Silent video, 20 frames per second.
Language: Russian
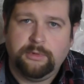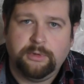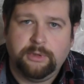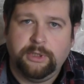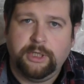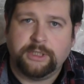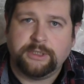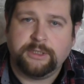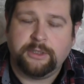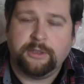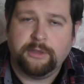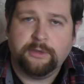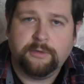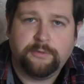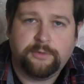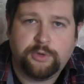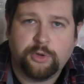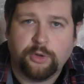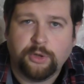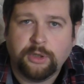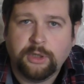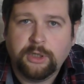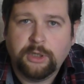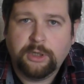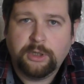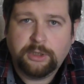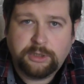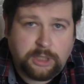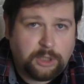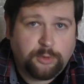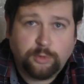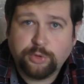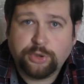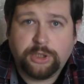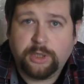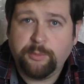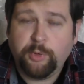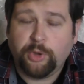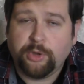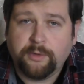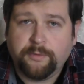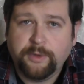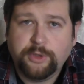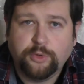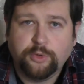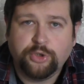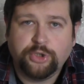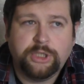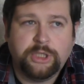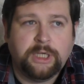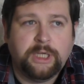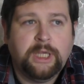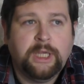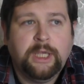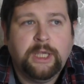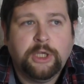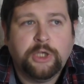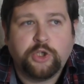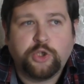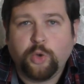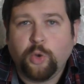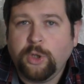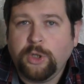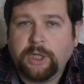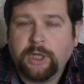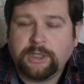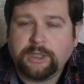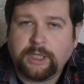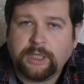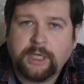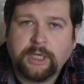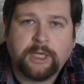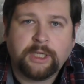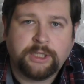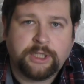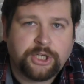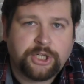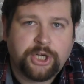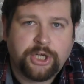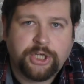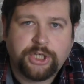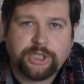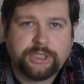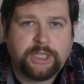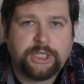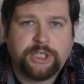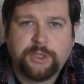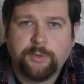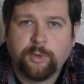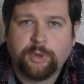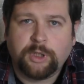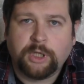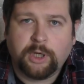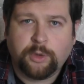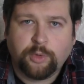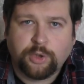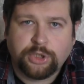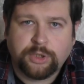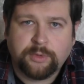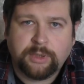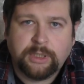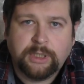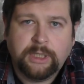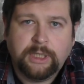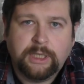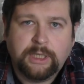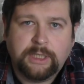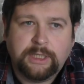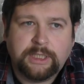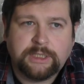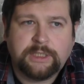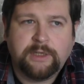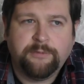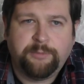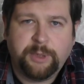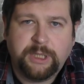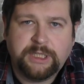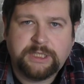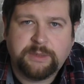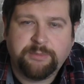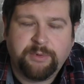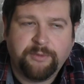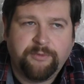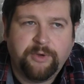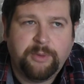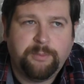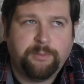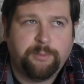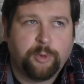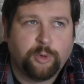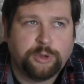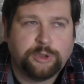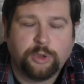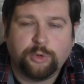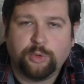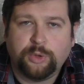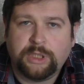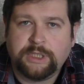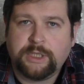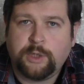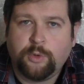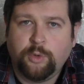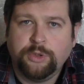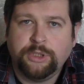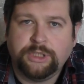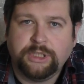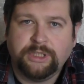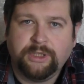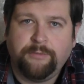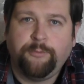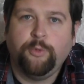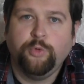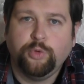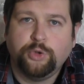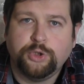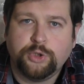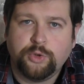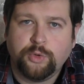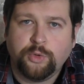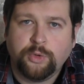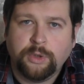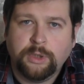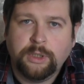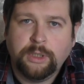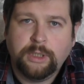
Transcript: next, все, ей нужен ребенок, вы не нужны. Стоит ли от таких отношений ждать чего-то хорошего, если в принципе вы просто туда заходите на функцию?